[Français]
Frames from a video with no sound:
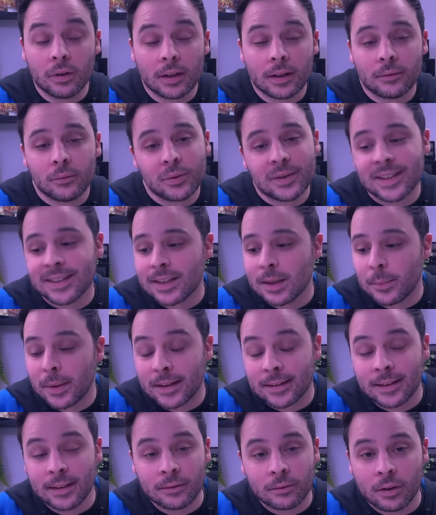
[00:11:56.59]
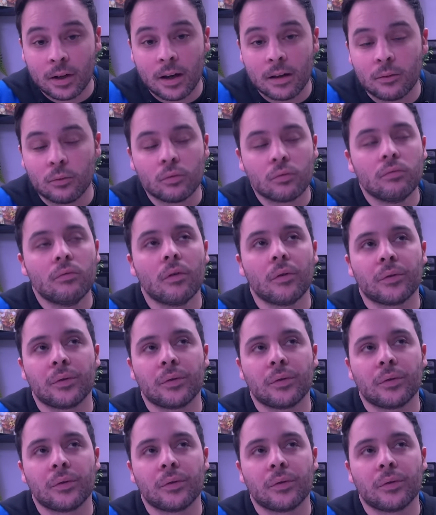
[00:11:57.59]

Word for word: Et vu ce qui s'est passé, voilà. Donc non,